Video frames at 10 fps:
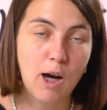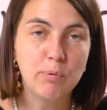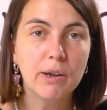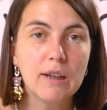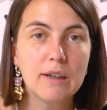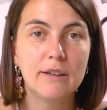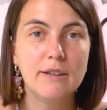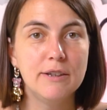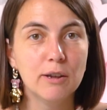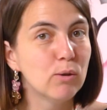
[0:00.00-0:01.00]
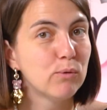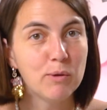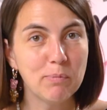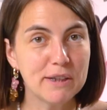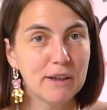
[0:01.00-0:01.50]
А пока я это делаю,
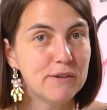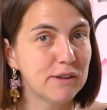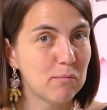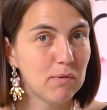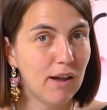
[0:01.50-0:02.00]
вы поставьте нам